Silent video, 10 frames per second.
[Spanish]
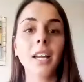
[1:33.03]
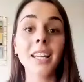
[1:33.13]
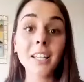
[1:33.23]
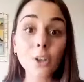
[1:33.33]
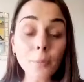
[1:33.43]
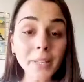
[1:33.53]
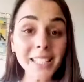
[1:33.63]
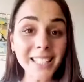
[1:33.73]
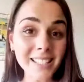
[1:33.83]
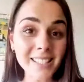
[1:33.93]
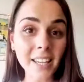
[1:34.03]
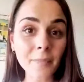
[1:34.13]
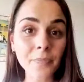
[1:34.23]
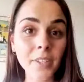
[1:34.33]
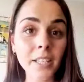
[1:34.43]
En el
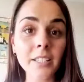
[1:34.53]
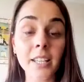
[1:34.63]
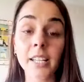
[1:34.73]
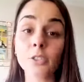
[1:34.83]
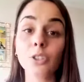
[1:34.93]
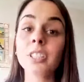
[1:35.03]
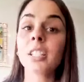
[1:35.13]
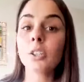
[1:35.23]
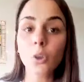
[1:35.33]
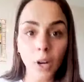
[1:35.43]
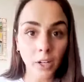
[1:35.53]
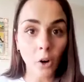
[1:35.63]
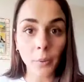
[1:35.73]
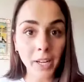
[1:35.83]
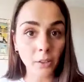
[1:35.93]
2015, se le solicitó al
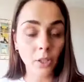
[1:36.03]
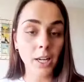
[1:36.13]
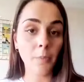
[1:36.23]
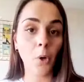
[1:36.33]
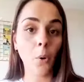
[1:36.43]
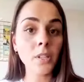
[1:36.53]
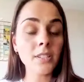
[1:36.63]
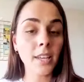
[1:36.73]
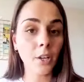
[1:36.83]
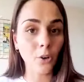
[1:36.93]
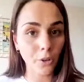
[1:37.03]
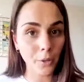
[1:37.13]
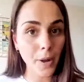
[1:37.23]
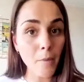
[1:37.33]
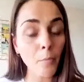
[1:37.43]
gobierno de la provincia de
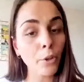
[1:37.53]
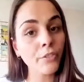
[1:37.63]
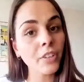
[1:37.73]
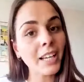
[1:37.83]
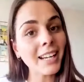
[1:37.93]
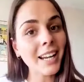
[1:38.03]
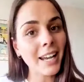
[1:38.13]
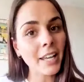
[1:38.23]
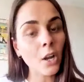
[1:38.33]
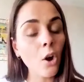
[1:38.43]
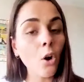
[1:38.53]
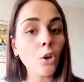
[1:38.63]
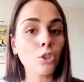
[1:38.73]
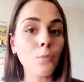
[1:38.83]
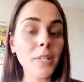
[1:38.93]
Córdoba modificar la ley
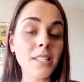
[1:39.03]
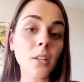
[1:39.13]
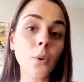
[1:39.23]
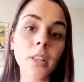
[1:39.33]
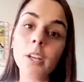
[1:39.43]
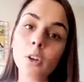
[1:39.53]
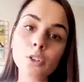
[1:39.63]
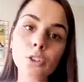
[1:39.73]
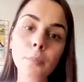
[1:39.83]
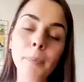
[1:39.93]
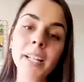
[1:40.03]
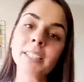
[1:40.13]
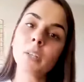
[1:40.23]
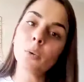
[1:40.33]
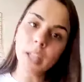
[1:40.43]
8058 para
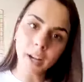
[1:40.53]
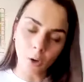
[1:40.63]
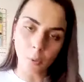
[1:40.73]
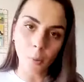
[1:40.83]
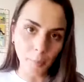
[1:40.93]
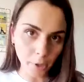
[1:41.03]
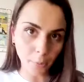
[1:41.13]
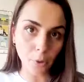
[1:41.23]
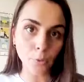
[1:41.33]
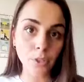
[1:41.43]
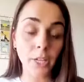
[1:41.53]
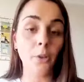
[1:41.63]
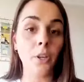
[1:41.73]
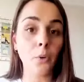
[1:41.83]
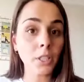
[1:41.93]
asegurar a los bomberos
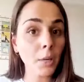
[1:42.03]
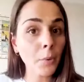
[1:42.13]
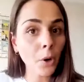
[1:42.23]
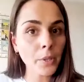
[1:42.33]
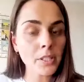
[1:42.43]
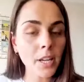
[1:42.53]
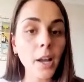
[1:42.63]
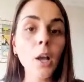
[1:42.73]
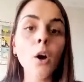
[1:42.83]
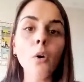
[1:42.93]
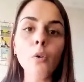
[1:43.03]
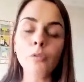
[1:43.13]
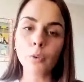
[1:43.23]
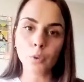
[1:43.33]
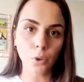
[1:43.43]
voluntarios de nuestra provincia
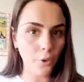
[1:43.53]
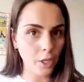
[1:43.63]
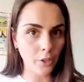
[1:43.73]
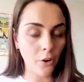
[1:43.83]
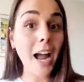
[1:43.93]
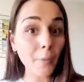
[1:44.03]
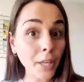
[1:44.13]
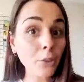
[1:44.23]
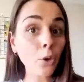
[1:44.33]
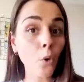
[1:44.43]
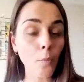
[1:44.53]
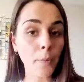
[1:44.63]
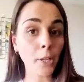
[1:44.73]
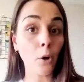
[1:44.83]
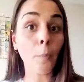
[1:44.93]
un futuro digno, habiendo
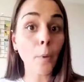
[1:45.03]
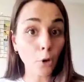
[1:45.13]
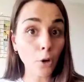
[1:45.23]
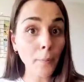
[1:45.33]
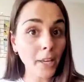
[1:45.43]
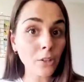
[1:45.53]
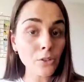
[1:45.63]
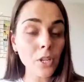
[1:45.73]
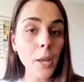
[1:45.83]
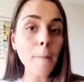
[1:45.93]
cumplido por lo menos